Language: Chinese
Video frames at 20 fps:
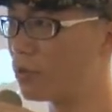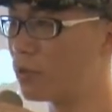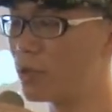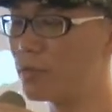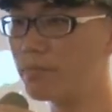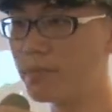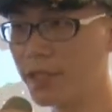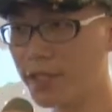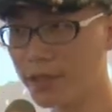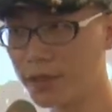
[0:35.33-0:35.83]
国
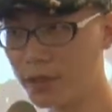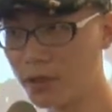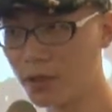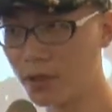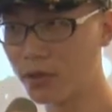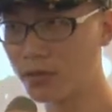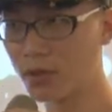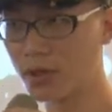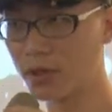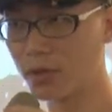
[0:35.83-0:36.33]
文必
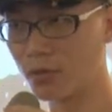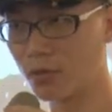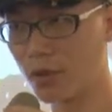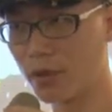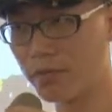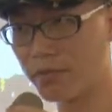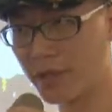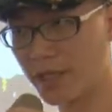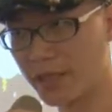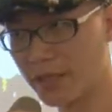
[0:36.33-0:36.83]
修的古
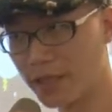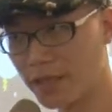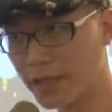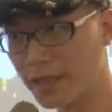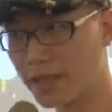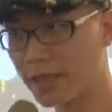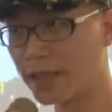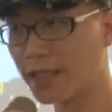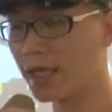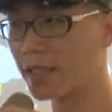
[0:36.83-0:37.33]
文比
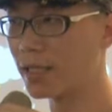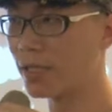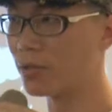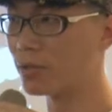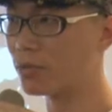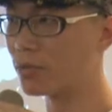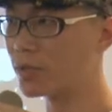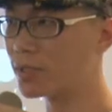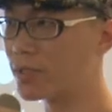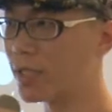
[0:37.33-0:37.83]
例应该要有
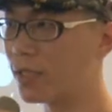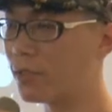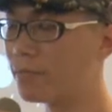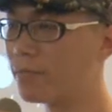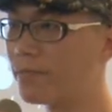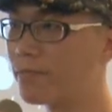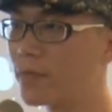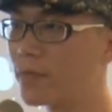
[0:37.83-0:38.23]
多少？